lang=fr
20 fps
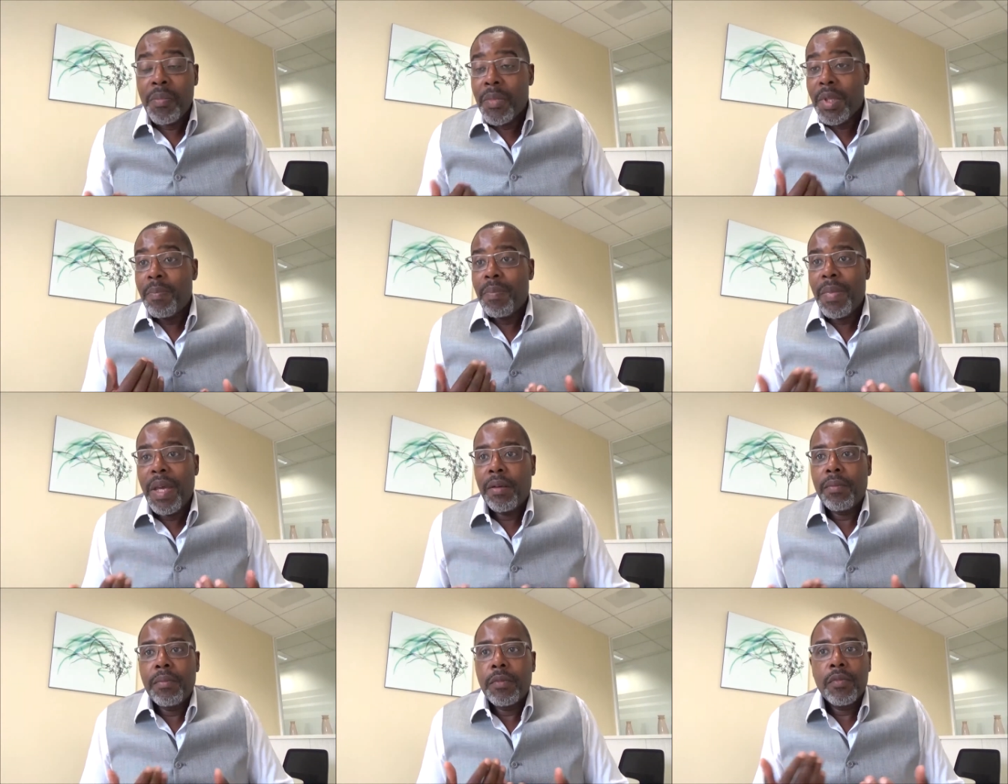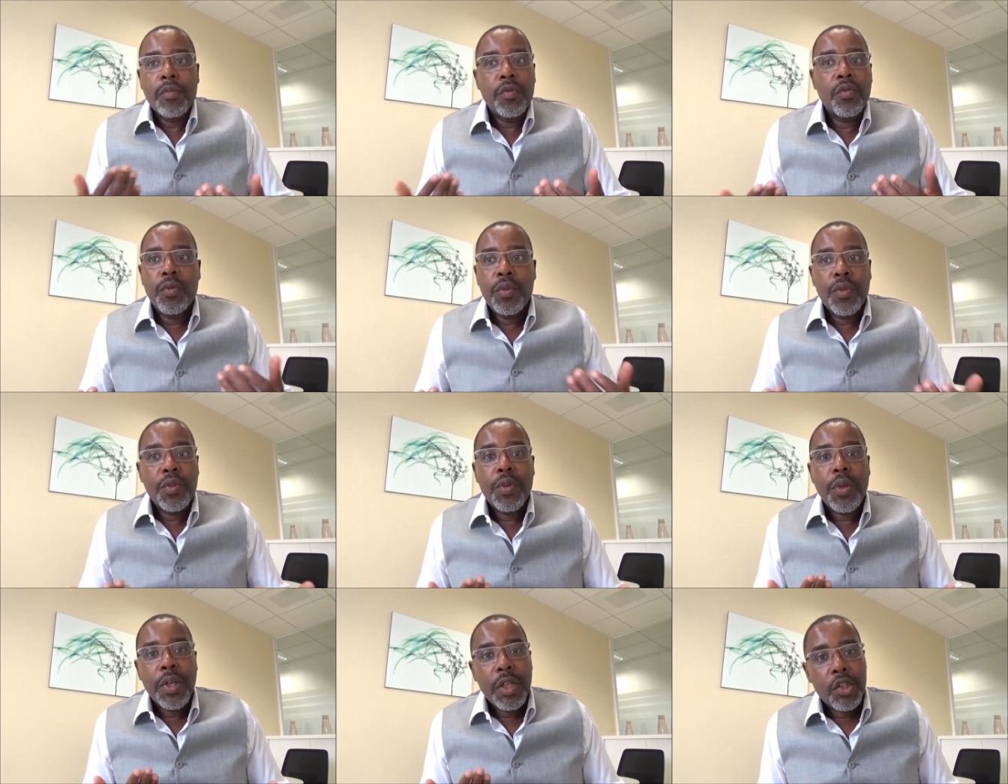bien, vous ne
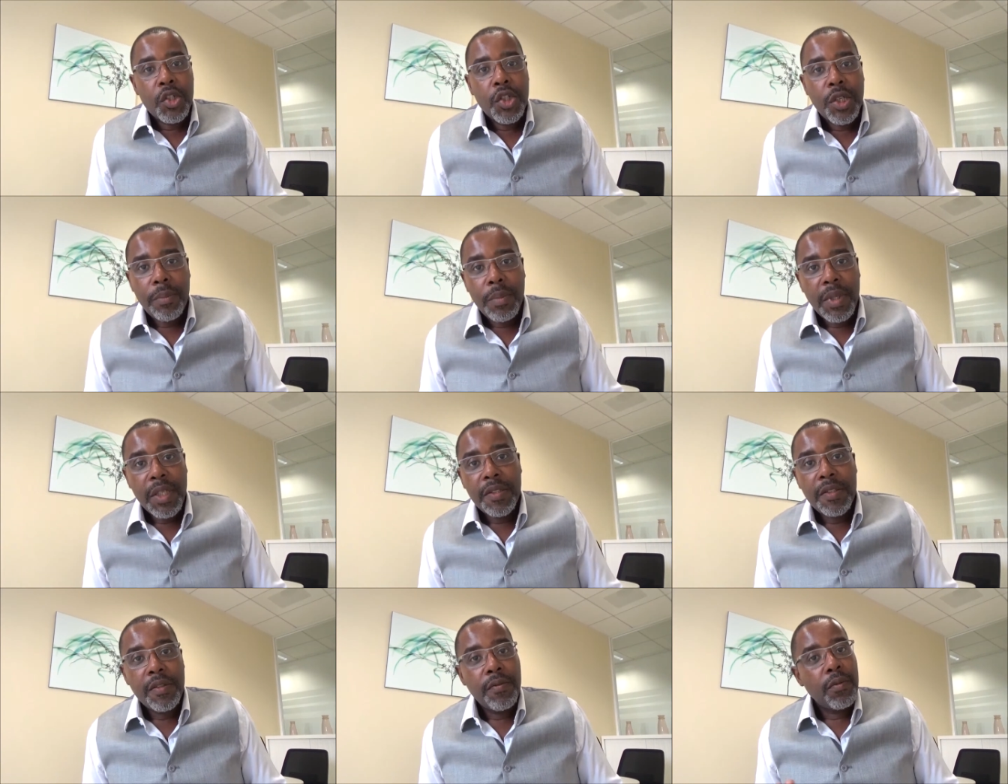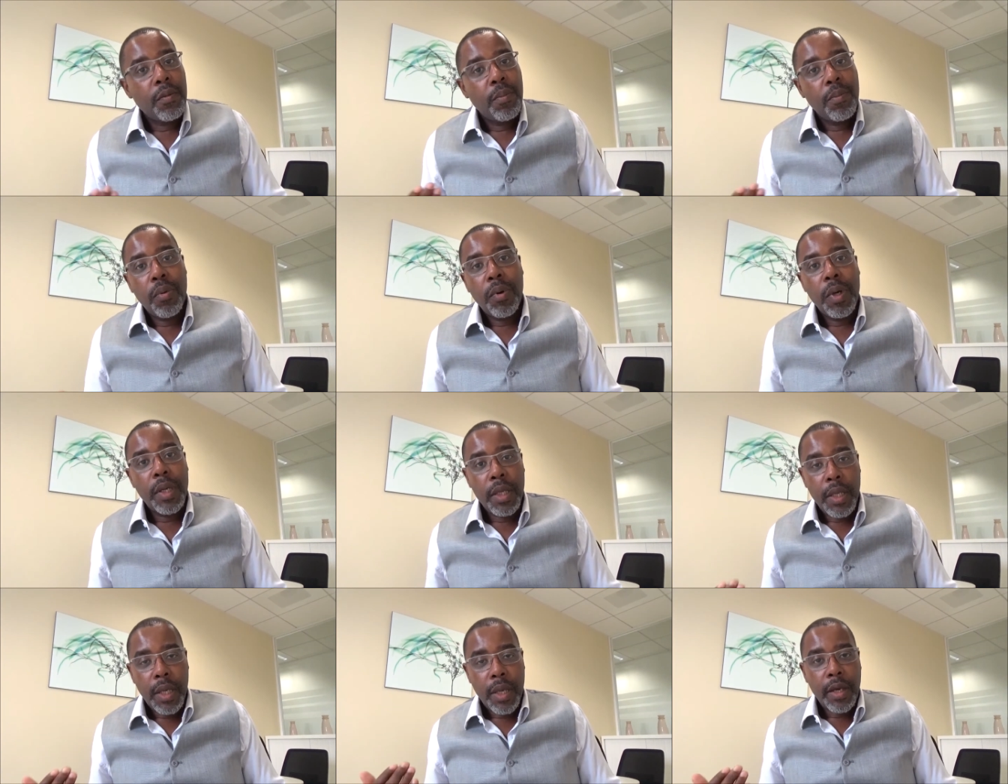saurez jamais si vous
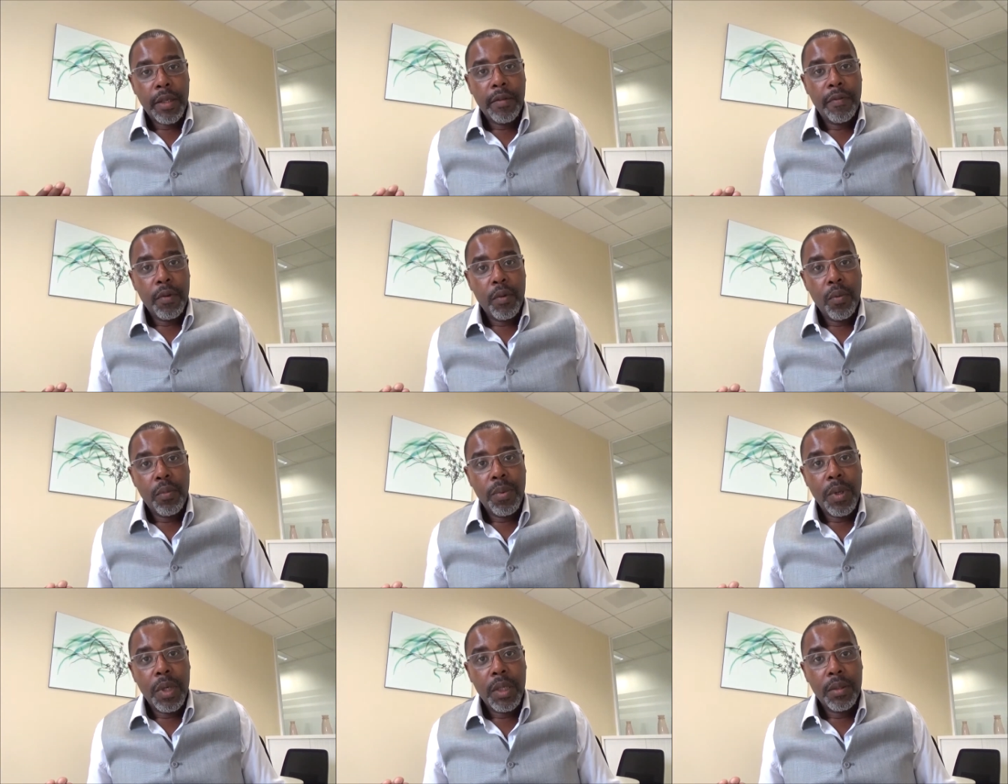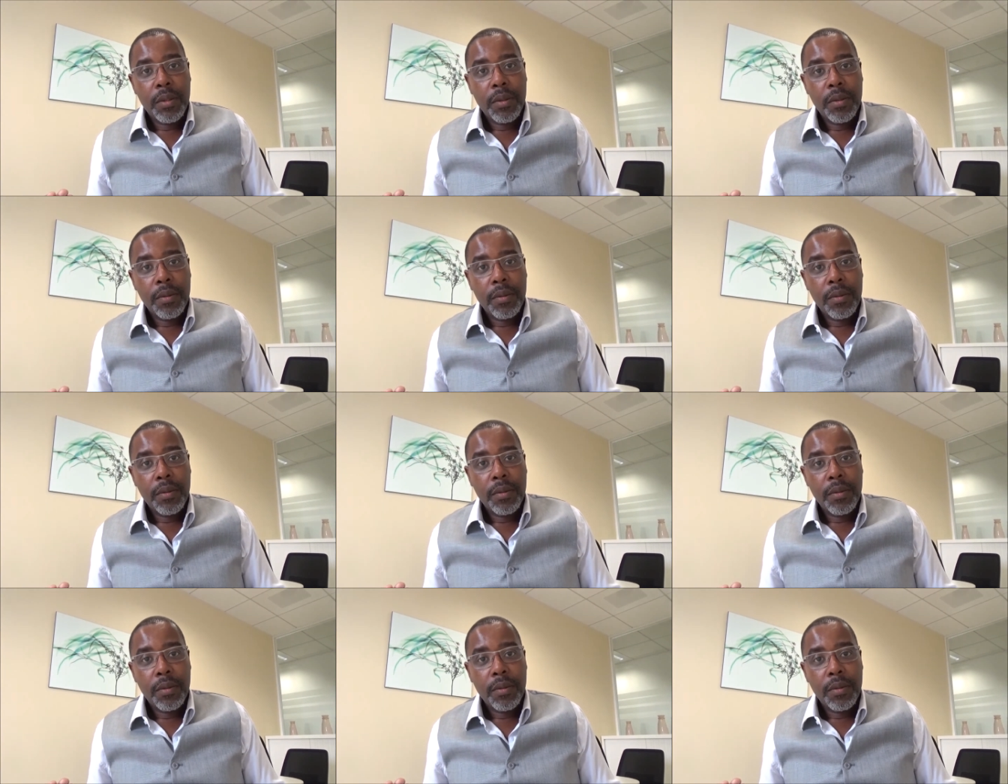pourrez y arriver ou pas.